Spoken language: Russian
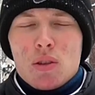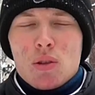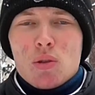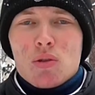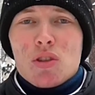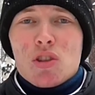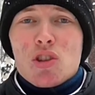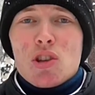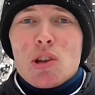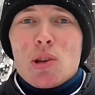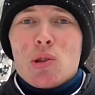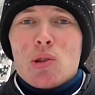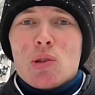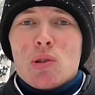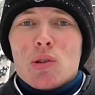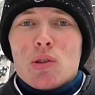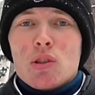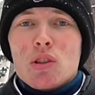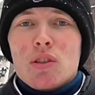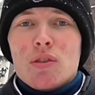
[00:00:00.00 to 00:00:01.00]
Но, к
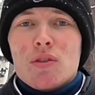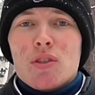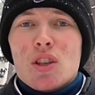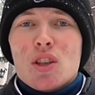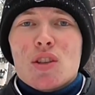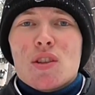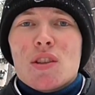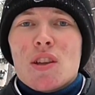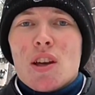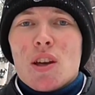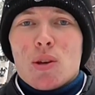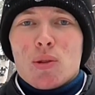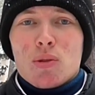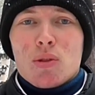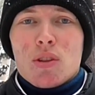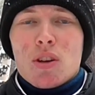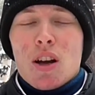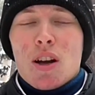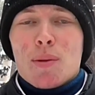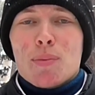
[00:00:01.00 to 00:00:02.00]
сожалению, не все знают,
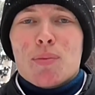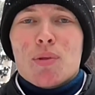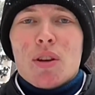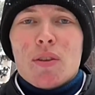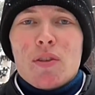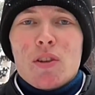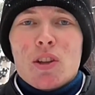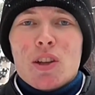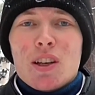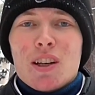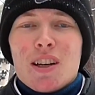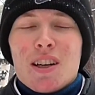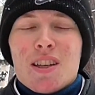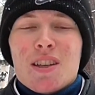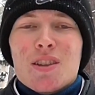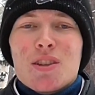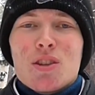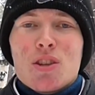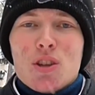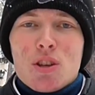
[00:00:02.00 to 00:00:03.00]
как правильно
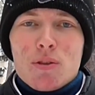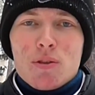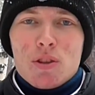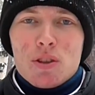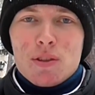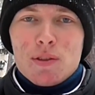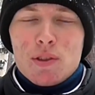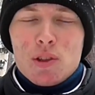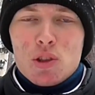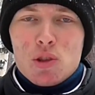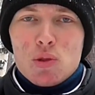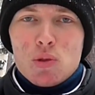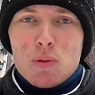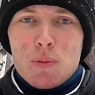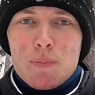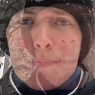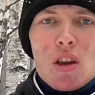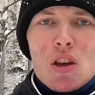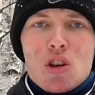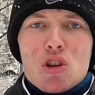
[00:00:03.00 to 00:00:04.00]
ориентироваться в
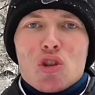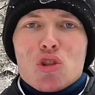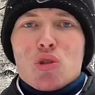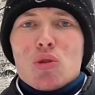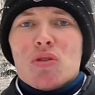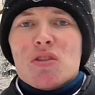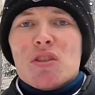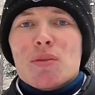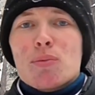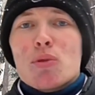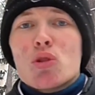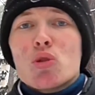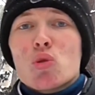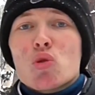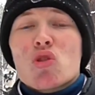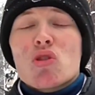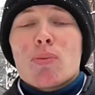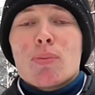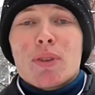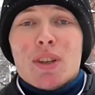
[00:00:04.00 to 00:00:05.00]
лесу, что с собой
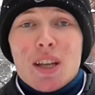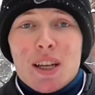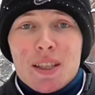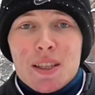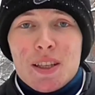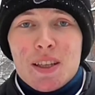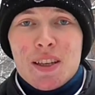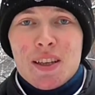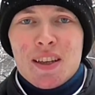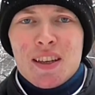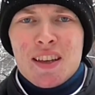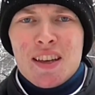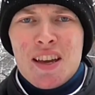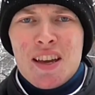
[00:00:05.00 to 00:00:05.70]
нужно брать –